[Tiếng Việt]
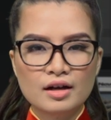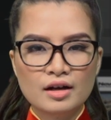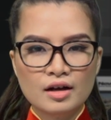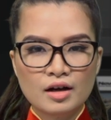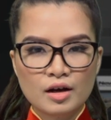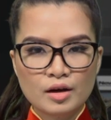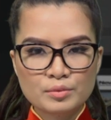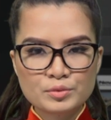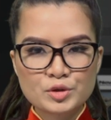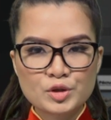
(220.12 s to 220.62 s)

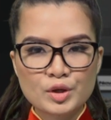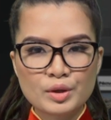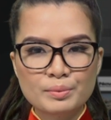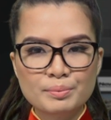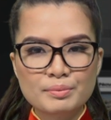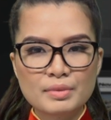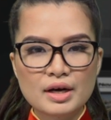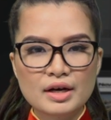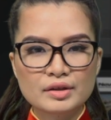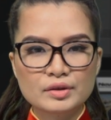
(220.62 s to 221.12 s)
Ông Trump
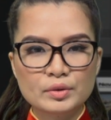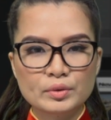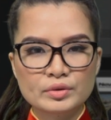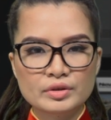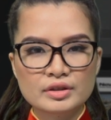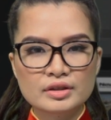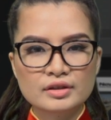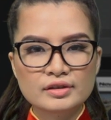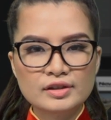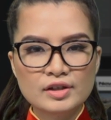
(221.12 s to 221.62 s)
mời Thủ
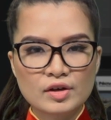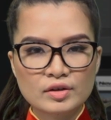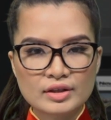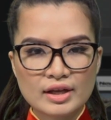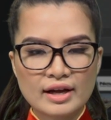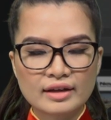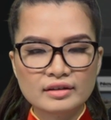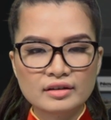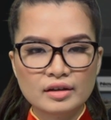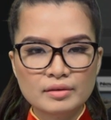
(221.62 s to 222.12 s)
tướng Do
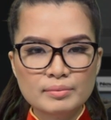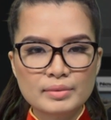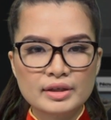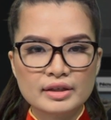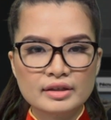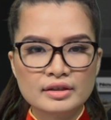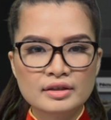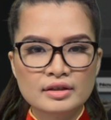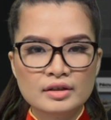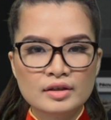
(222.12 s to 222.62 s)
Thái tới
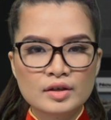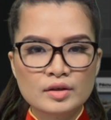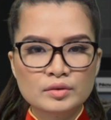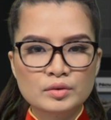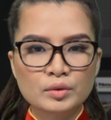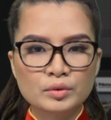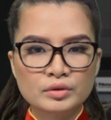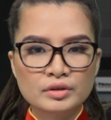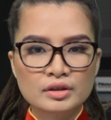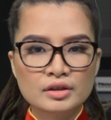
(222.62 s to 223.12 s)
Mỹ
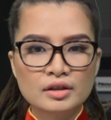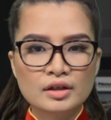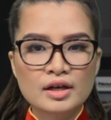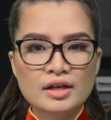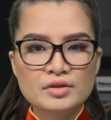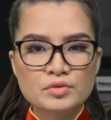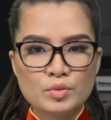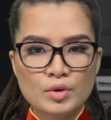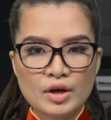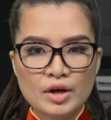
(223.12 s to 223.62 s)
Thủ tướng
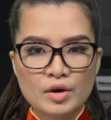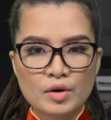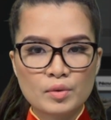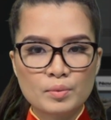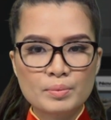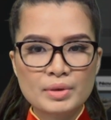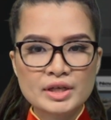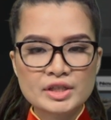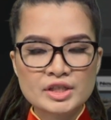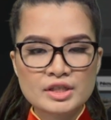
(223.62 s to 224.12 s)
Israel
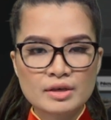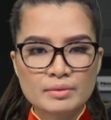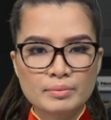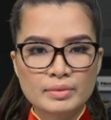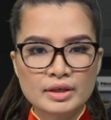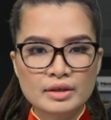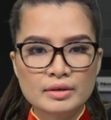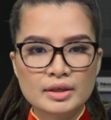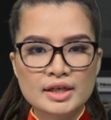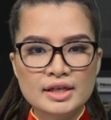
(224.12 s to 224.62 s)

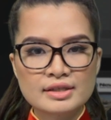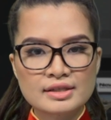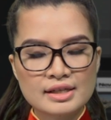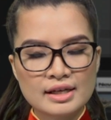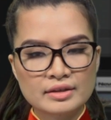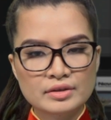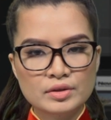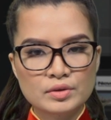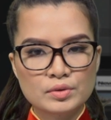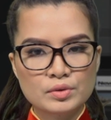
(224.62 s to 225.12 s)
Benjamin
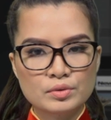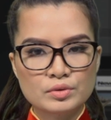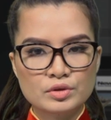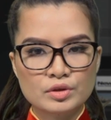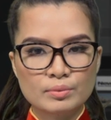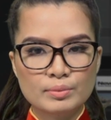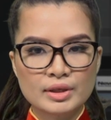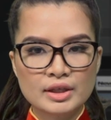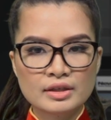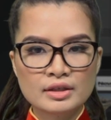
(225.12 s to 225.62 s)
Netanyahu cho
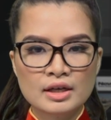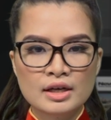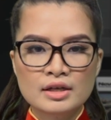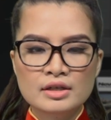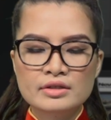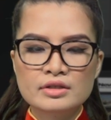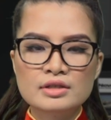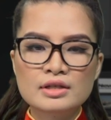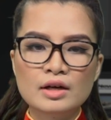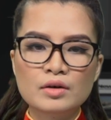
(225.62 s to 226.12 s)
biết
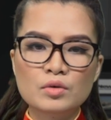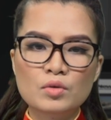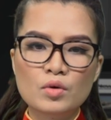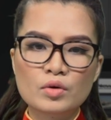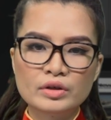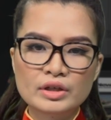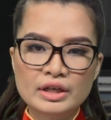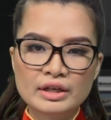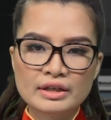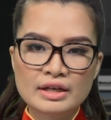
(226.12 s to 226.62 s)
rằng cuộc
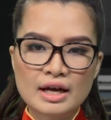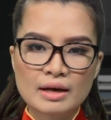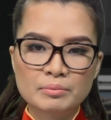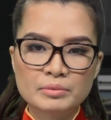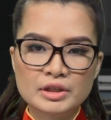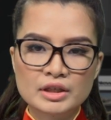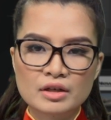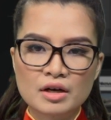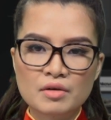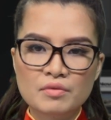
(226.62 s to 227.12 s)
điện đàm
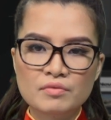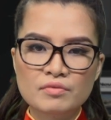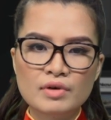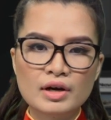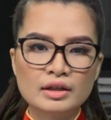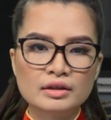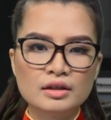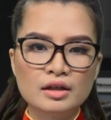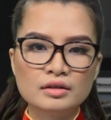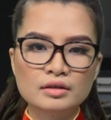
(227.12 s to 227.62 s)
giữa ông và
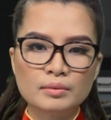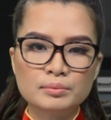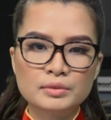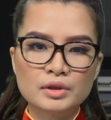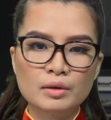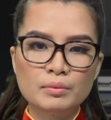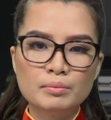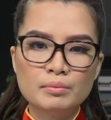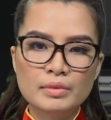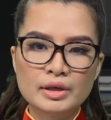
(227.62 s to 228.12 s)
tân tổng
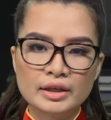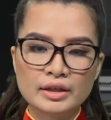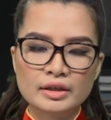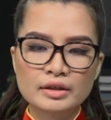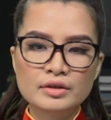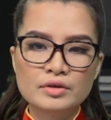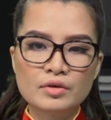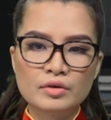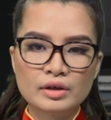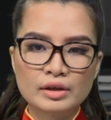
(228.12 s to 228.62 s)
thống Mỹ
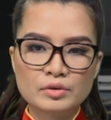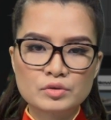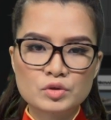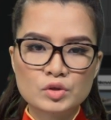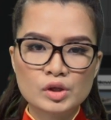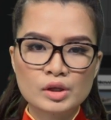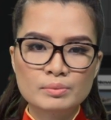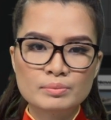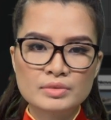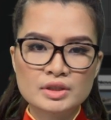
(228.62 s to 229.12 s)
Donald
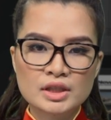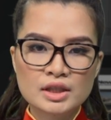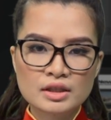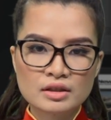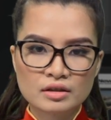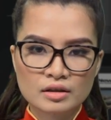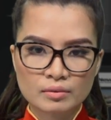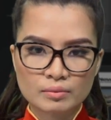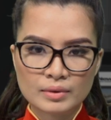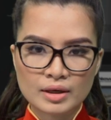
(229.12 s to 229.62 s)
Trump rất
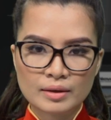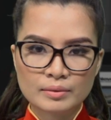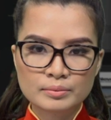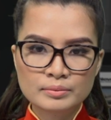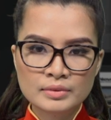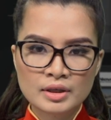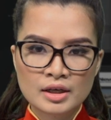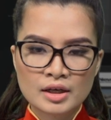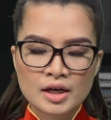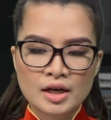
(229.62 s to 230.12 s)
nồng ấm
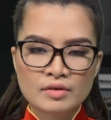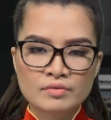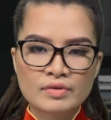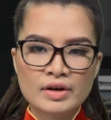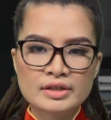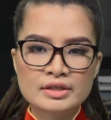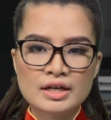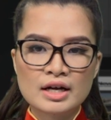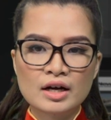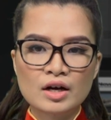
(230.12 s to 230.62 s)
và
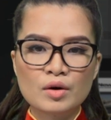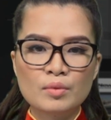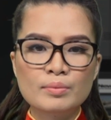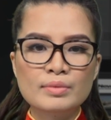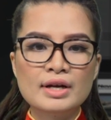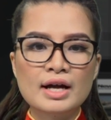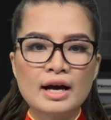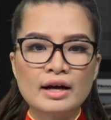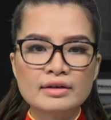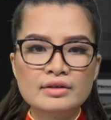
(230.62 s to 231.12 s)
rằng ông
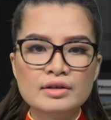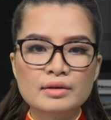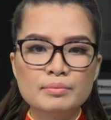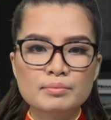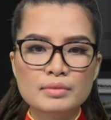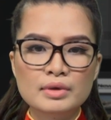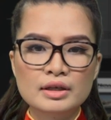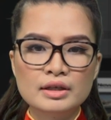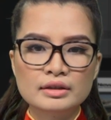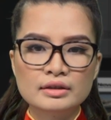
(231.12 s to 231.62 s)
đã được
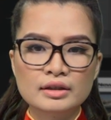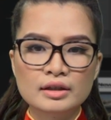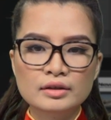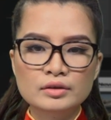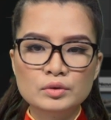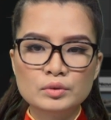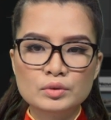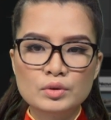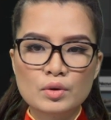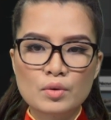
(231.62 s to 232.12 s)
mời tới
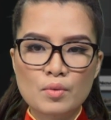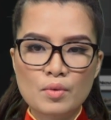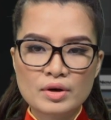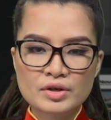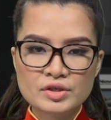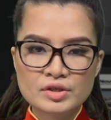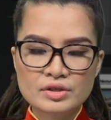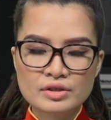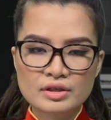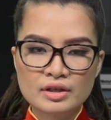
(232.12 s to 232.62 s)
thủ đô
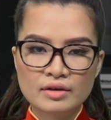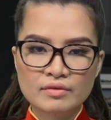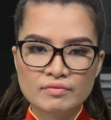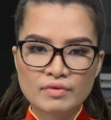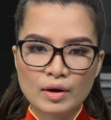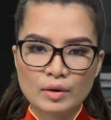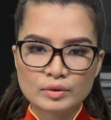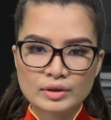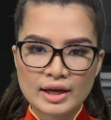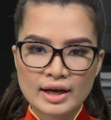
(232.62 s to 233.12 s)
Washington
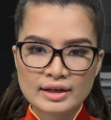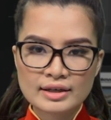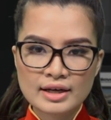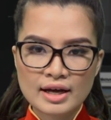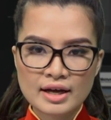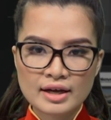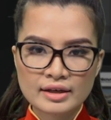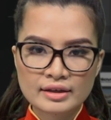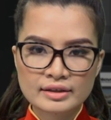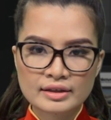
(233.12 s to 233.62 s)
vào tháng
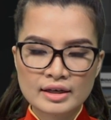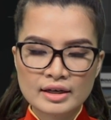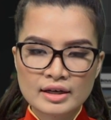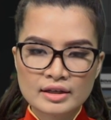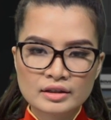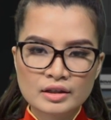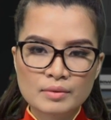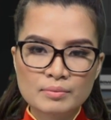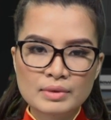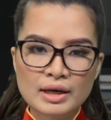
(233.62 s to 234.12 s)
2.
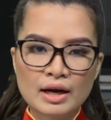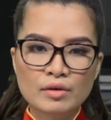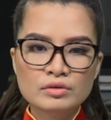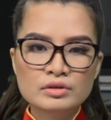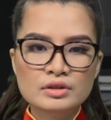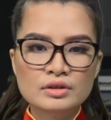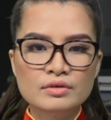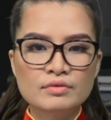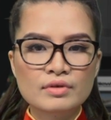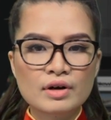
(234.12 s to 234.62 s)
Thông cáo
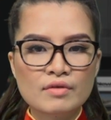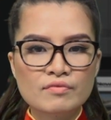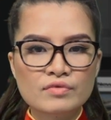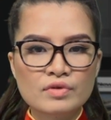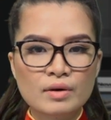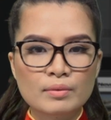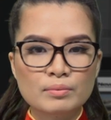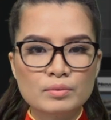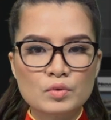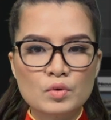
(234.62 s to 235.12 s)
từ văn
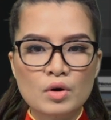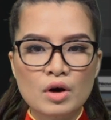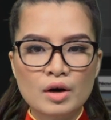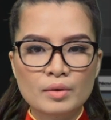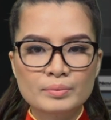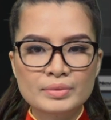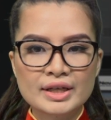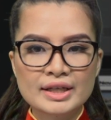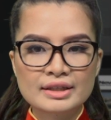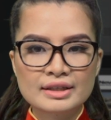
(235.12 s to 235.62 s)
phòng của
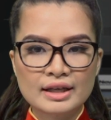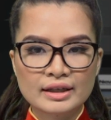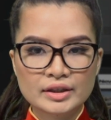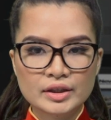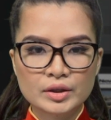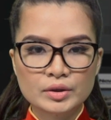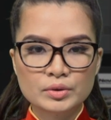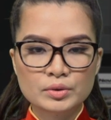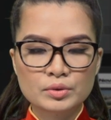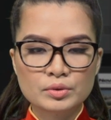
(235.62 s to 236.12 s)
ông
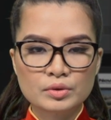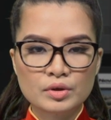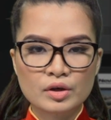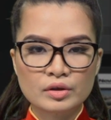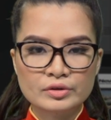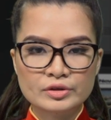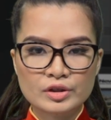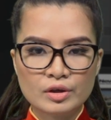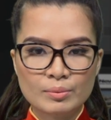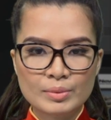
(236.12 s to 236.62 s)
Netanyahu còn
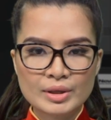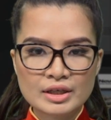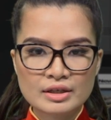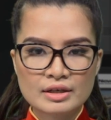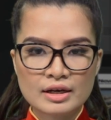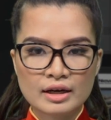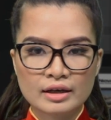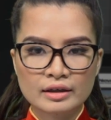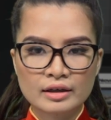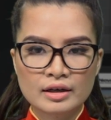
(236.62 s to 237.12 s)
cho biết
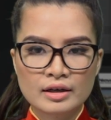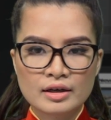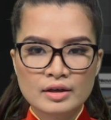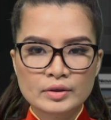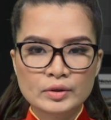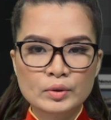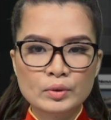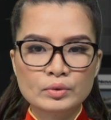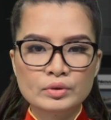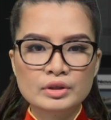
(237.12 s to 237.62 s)
rằng
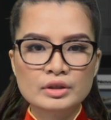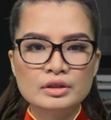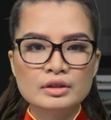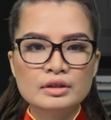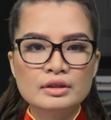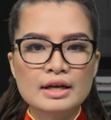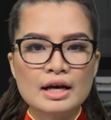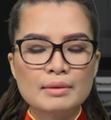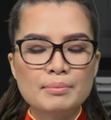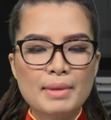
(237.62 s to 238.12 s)
Thủ tướng
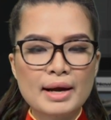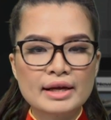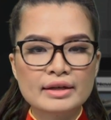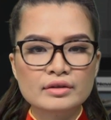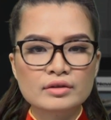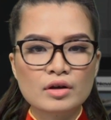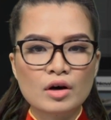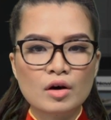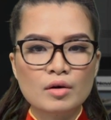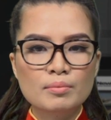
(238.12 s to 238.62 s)
đã bày
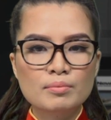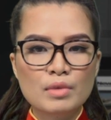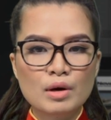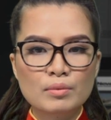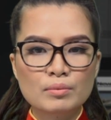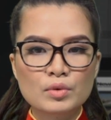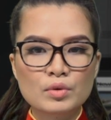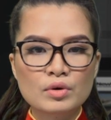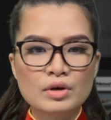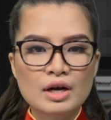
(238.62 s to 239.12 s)
tỏ
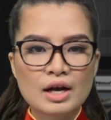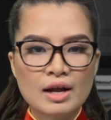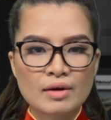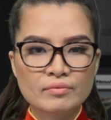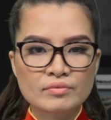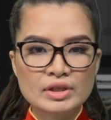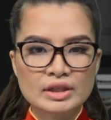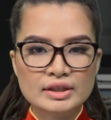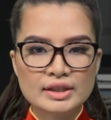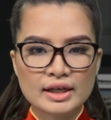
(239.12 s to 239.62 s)
mong muốn làm
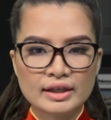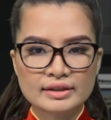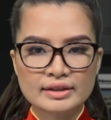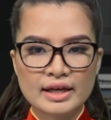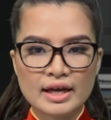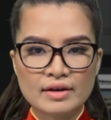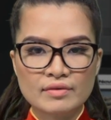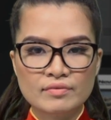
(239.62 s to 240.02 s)
việc chặt chẽ